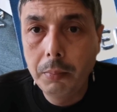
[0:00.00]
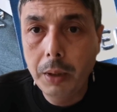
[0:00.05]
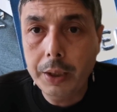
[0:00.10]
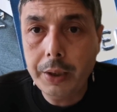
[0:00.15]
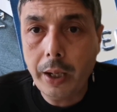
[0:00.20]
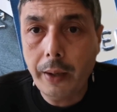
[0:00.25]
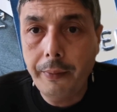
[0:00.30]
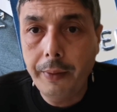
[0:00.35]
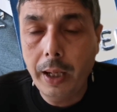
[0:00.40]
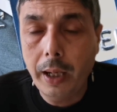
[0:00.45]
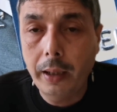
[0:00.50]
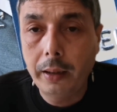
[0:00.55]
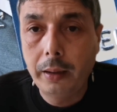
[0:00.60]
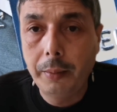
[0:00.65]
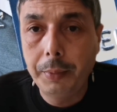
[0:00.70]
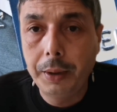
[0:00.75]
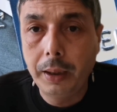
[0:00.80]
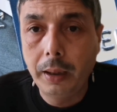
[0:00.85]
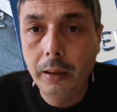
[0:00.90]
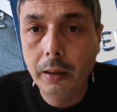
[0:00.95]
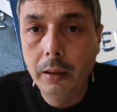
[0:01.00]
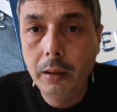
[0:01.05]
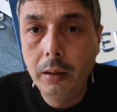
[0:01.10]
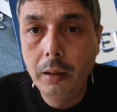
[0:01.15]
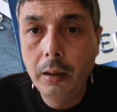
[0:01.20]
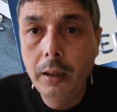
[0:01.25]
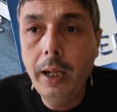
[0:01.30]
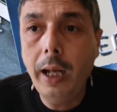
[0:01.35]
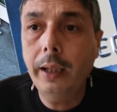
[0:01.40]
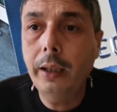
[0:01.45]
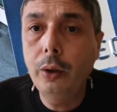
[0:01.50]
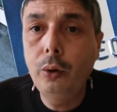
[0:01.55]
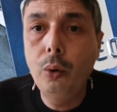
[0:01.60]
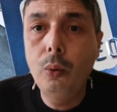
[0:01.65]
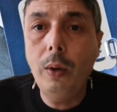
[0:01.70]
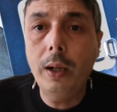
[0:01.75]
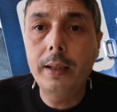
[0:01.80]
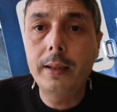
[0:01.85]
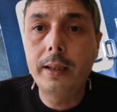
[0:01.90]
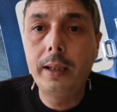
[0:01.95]
باش عرفنا قدمتي لا
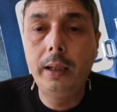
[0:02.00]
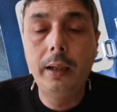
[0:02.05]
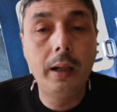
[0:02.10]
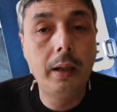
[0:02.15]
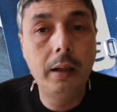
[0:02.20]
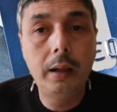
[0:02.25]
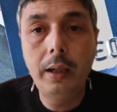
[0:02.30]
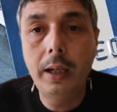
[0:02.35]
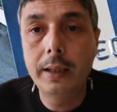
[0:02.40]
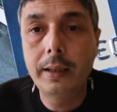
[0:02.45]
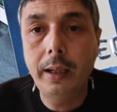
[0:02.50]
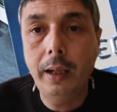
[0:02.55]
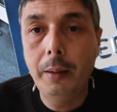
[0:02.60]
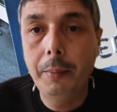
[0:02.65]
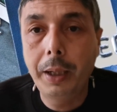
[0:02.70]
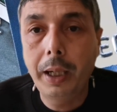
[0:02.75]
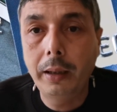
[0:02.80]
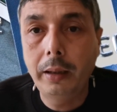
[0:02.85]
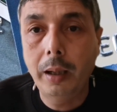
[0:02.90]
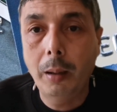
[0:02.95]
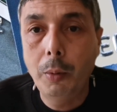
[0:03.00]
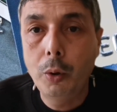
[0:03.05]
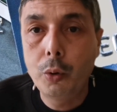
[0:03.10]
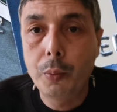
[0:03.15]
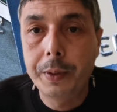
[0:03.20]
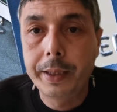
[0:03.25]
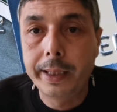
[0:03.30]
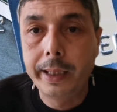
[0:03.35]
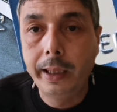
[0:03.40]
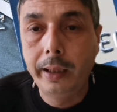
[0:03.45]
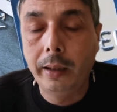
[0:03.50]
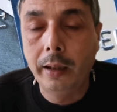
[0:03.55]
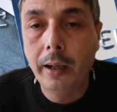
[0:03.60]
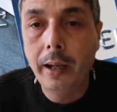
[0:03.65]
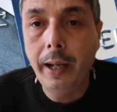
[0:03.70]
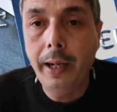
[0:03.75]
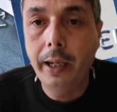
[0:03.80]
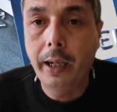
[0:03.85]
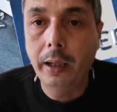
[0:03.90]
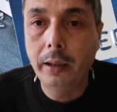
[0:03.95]
عطيتو لواحد السيد انا لا حنا ما كنتعاملوش بالسيد
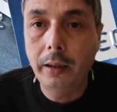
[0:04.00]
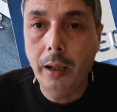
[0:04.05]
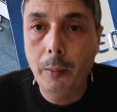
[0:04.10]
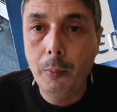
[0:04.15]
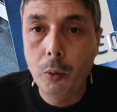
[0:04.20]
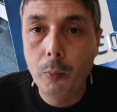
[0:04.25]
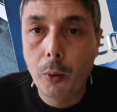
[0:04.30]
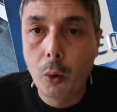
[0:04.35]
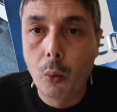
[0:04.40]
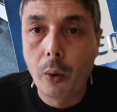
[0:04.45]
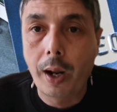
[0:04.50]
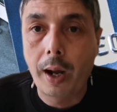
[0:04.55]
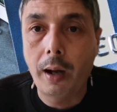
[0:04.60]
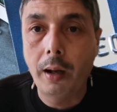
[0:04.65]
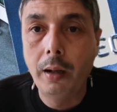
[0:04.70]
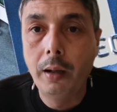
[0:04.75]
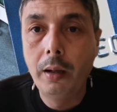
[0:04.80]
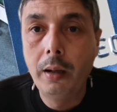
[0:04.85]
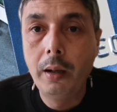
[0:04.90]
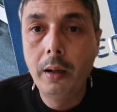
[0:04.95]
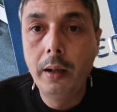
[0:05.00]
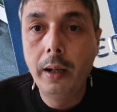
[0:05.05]
حنا كنتعاملو بالوراق